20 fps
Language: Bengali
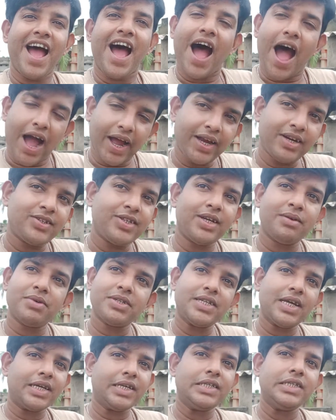আগে ট্রেনে বাসে
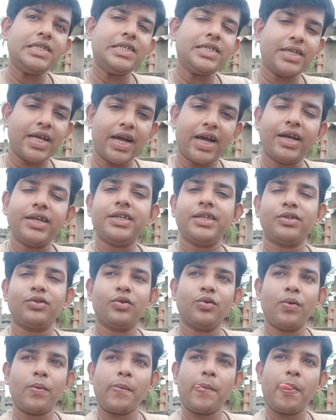একটা জিনিস দেখা যেত
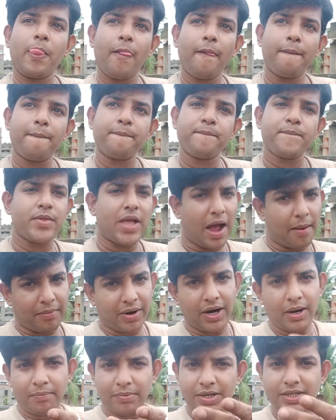আমার
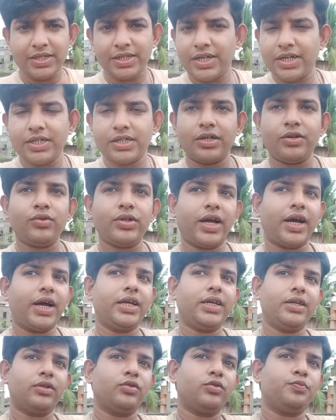আপনার জেনারেশনেও দেখা
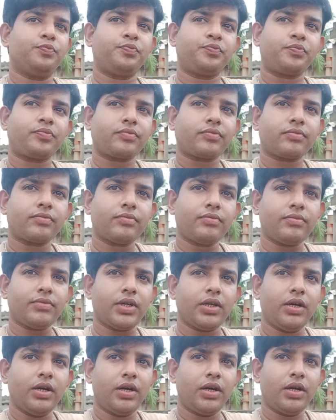যেত
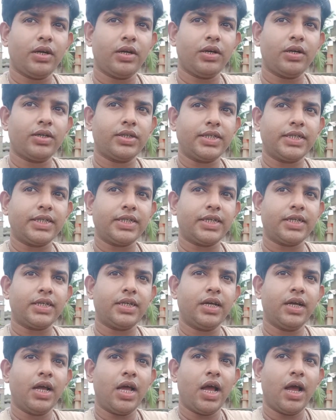যে
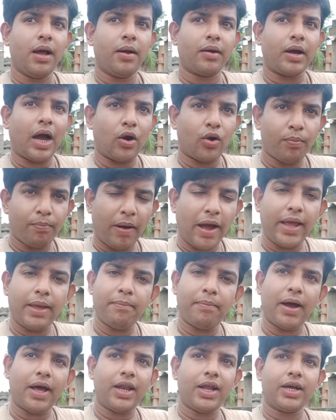কারোর পায়ে
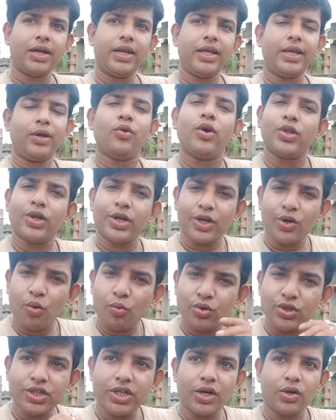পা লাগলে কেউ হয়তো একটা
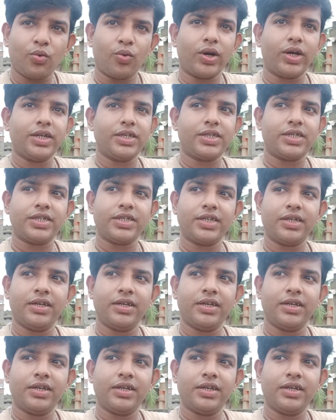নমস্কার করে নিচ্ছে